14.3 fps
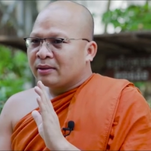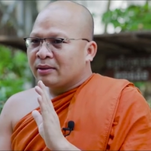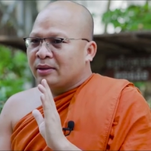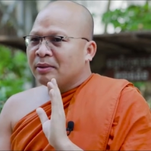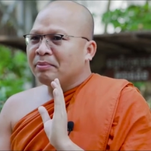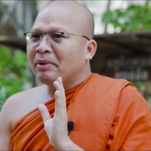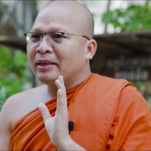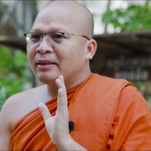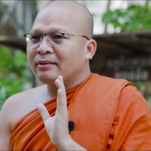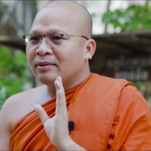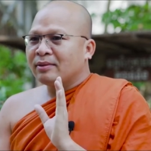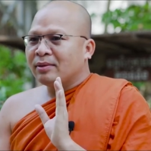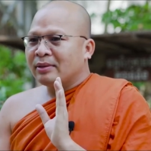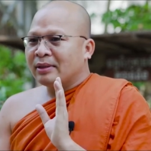thưa mấy
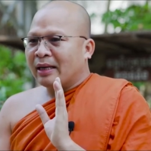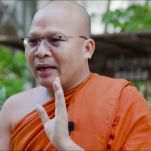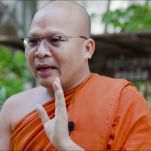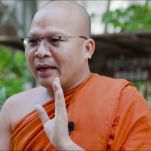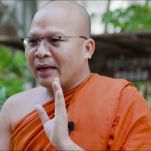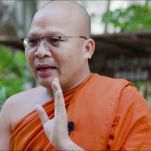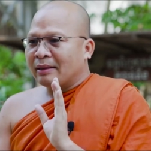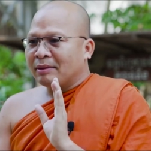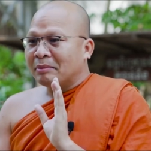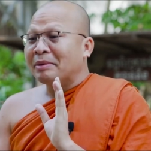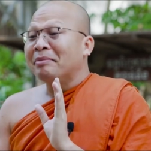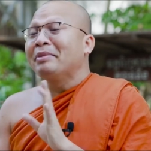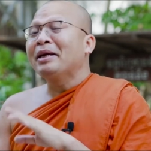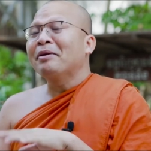đối tha
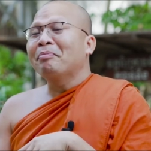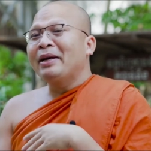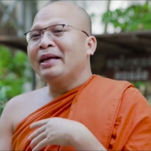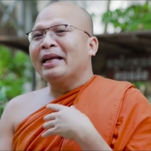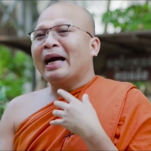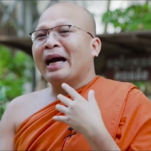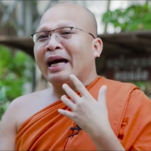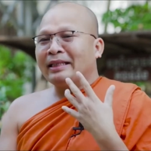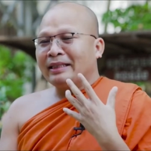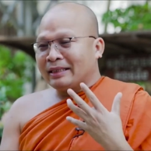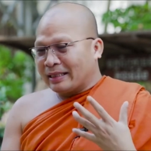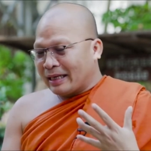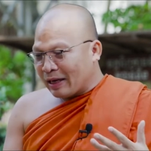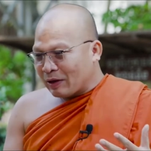bờ miền pê ai
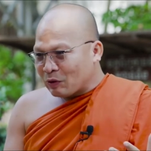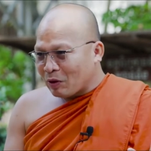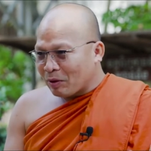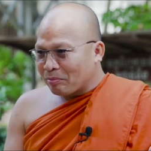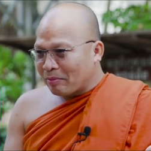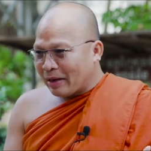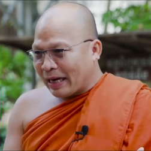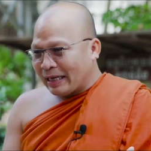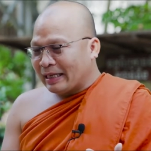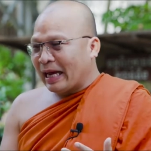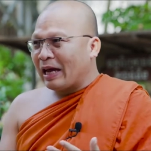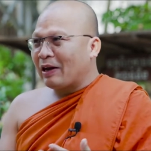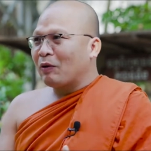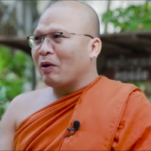những này nọ bán
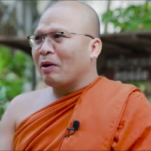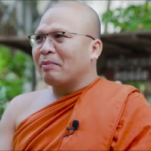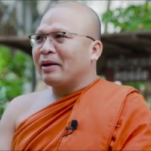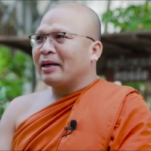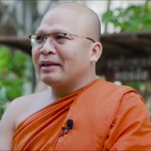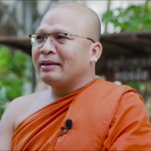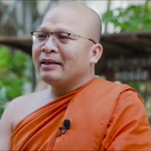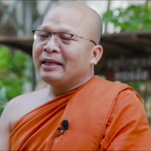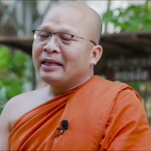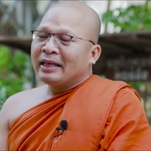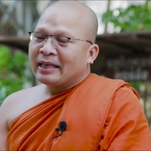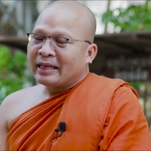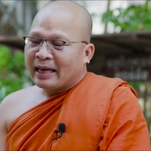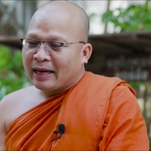này nọ bên
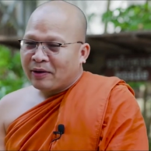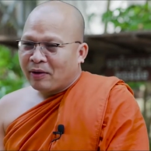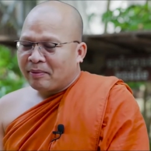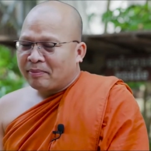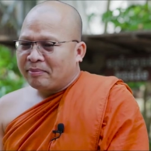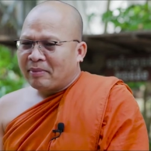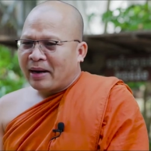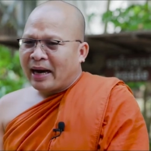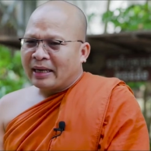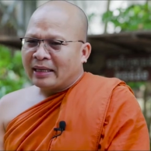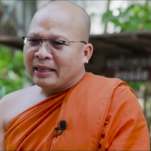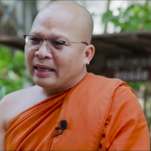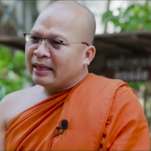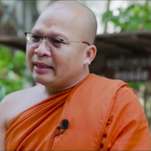này nọ
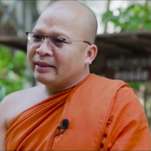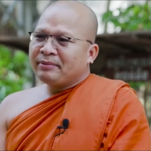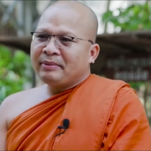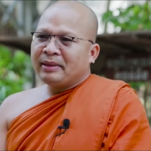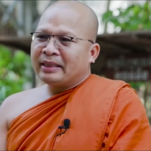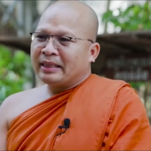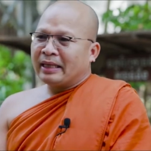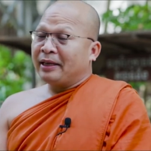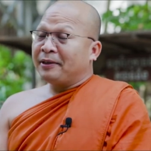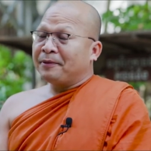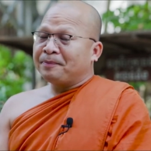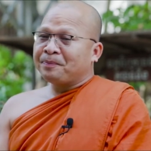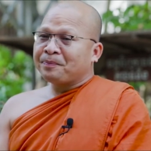bán thế những miền tây